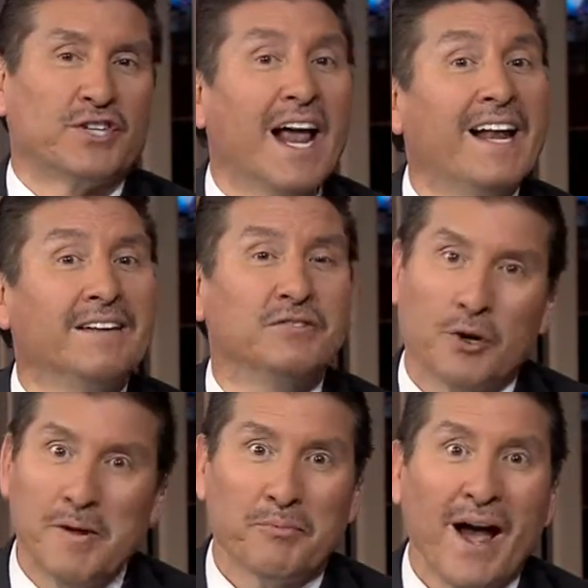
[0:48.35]

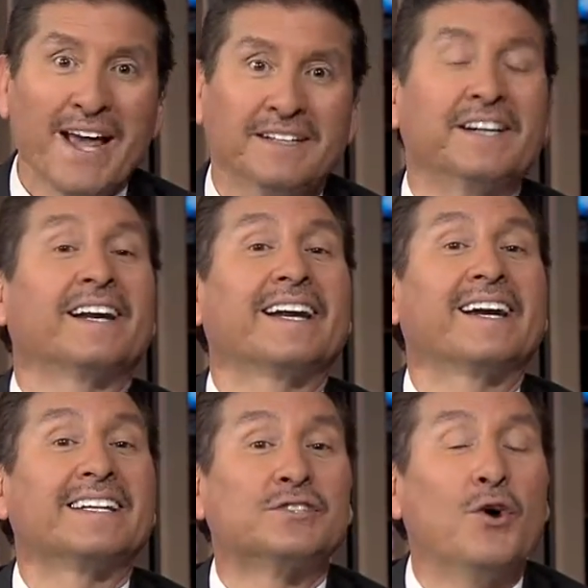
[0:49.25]
profesional, Kobe Bryant
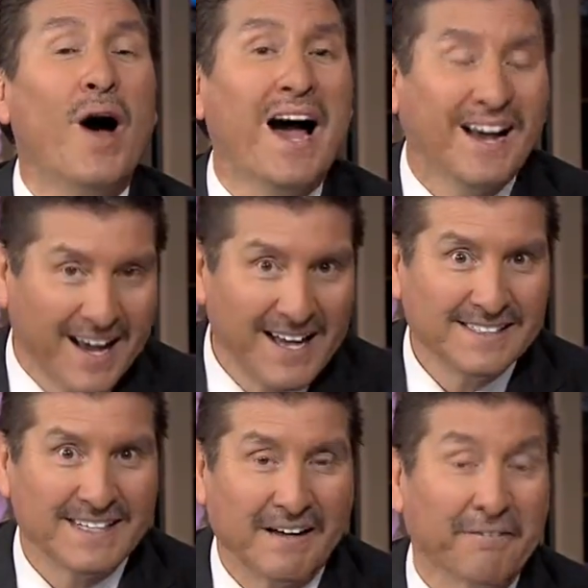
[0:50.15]
regresó a
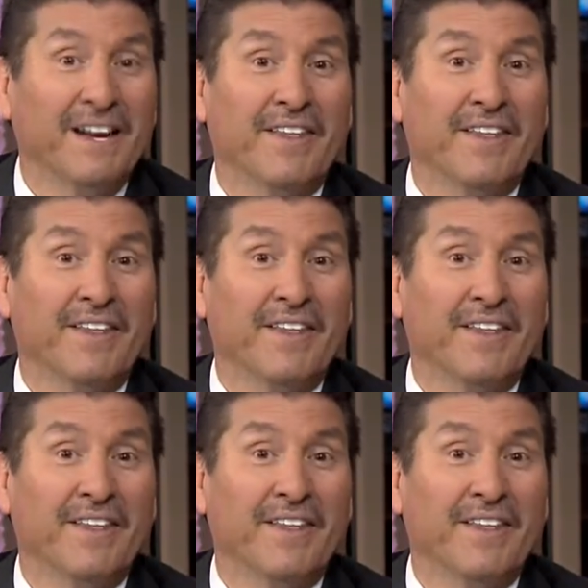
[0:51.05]
casa,